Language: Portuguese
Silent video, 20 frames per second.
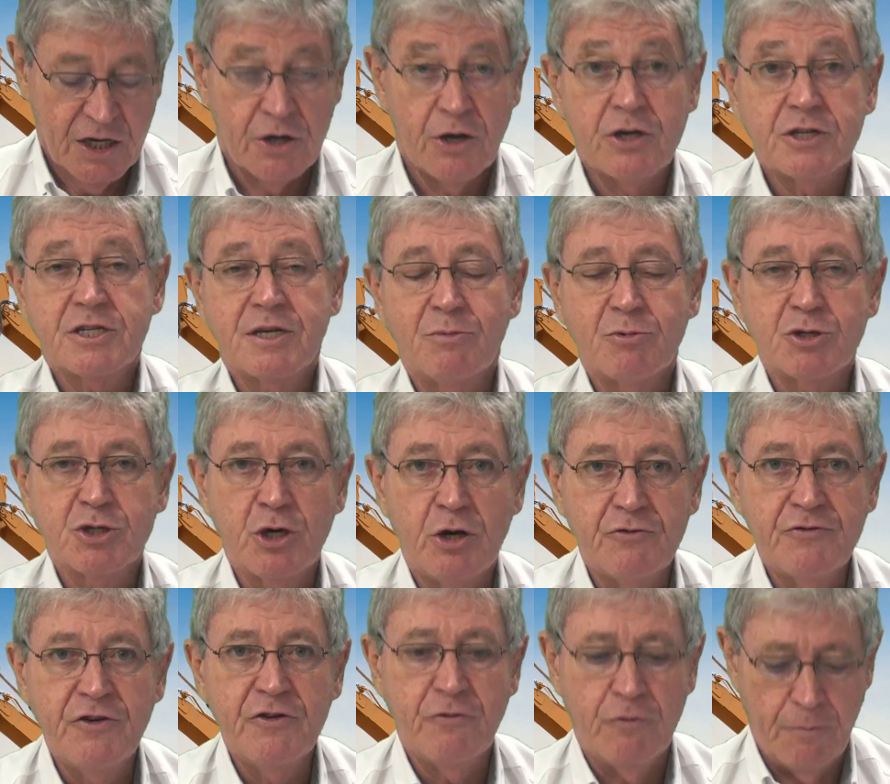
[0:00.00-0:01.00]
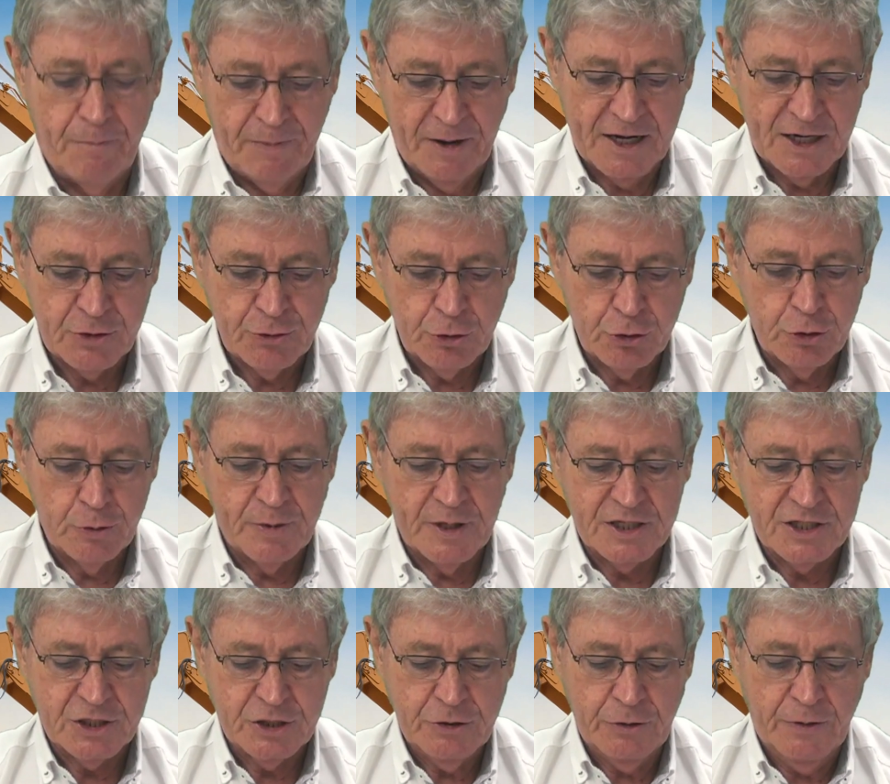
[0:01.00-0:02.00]
Nós estamos ao vivo para todo o
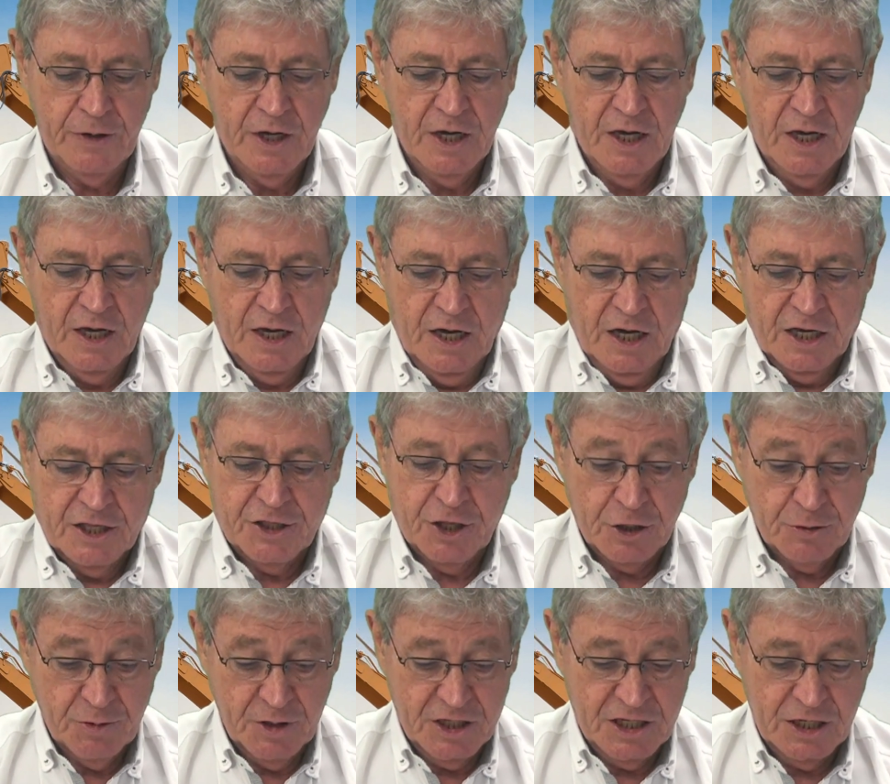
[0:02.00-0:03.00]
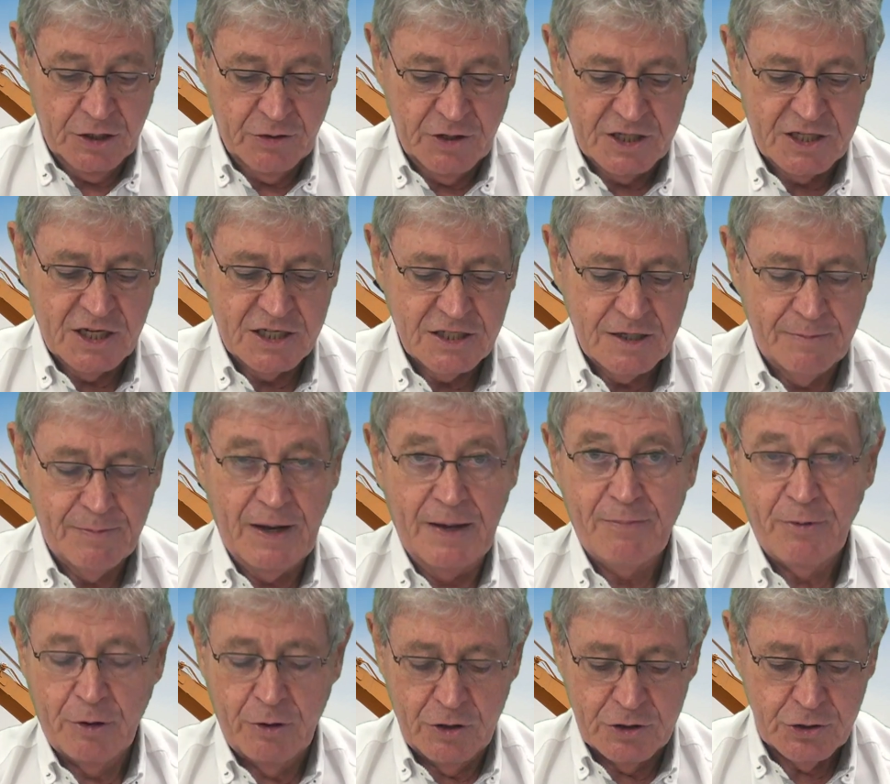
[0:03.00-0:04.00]
Brasil transmitindo essa Assembleia
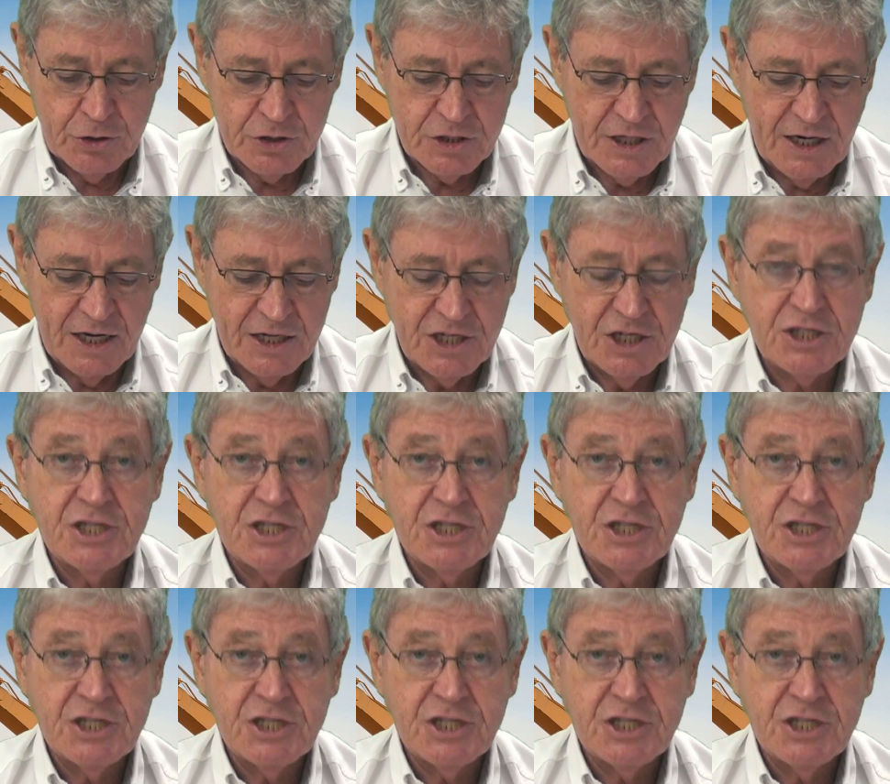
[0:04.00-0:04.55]
pelo nosso site.